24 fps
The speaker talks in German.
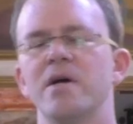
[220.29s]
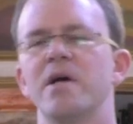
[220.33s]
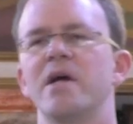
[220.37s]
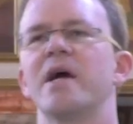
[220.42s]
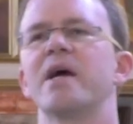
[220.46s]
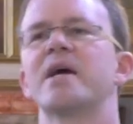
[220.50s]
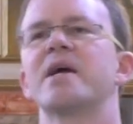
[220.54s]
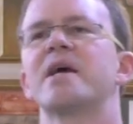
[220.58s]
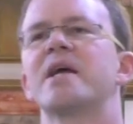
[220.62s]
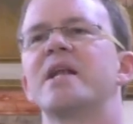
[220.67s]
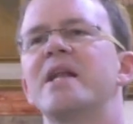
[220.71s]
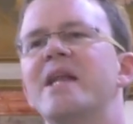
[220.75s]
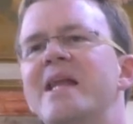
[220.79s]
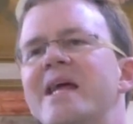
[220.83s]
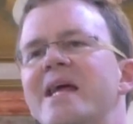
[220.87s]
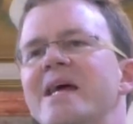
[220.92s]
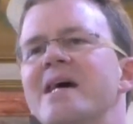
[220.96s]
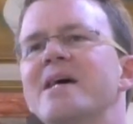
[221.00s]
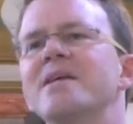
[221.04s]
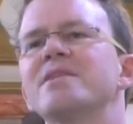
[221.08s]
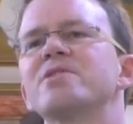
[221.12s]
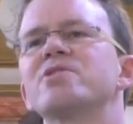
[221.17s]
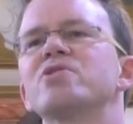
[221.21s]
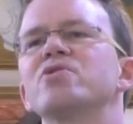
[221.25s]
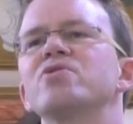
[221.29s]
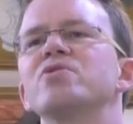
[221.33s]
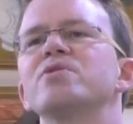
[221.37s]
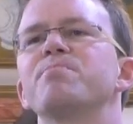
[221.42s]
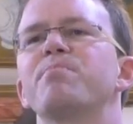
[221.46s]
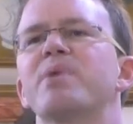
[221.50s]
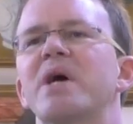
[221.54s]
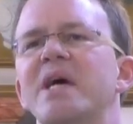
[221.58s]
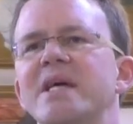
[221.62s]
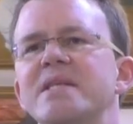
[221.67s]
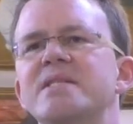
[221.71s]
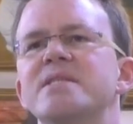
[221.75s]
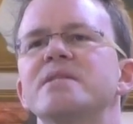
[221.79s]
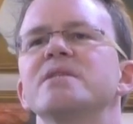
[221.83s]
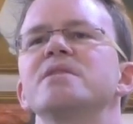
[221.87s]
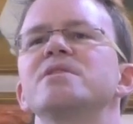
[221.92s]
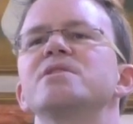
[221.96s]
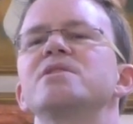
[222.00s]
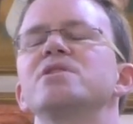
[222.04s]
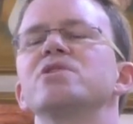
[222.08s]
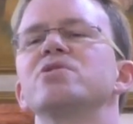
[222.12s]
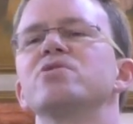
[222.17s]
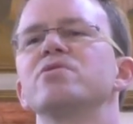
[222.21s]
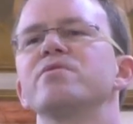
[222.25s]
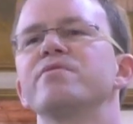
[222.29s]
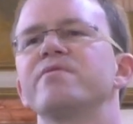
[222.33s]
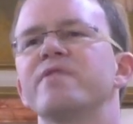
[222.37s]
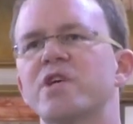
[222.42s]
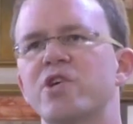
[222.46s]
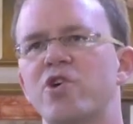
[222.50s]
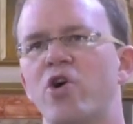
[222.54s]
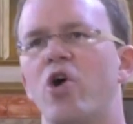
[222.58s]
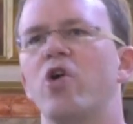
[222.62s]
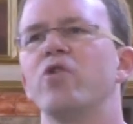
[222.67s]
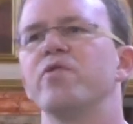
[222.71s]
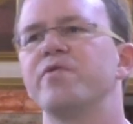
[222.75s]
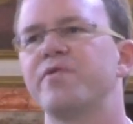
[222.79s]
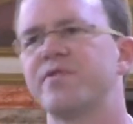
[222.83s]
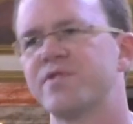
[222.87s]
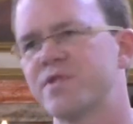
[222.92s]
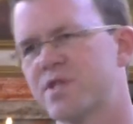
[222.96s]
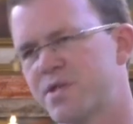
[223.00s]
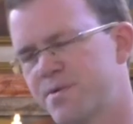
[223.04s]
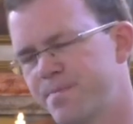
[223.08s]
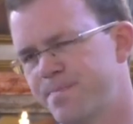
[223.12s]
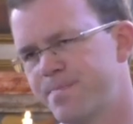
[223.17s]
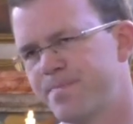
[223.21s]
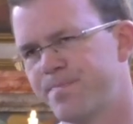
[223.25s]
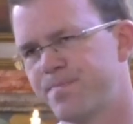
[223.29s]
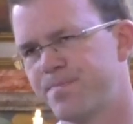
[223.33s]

erklärt und präsentiert und verkauft.